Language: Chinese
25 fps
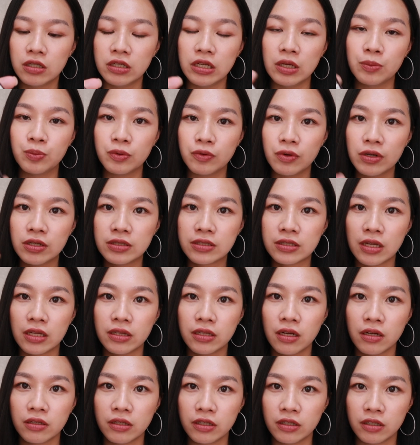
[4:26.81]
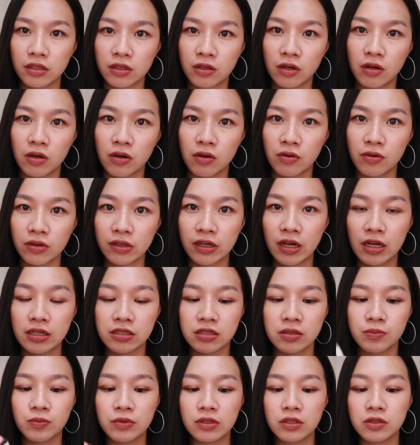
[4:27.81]
也不会沾到你的口红盖
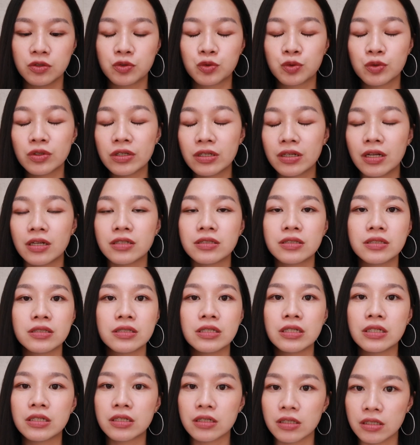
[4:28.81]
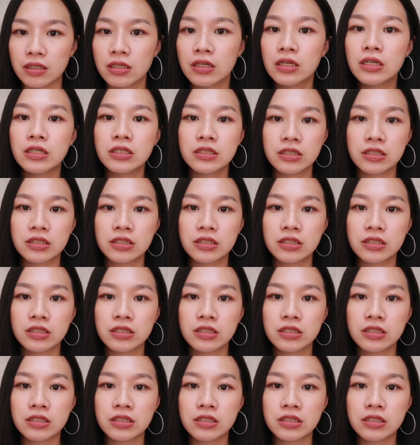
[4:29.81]
什么的，所以它是一个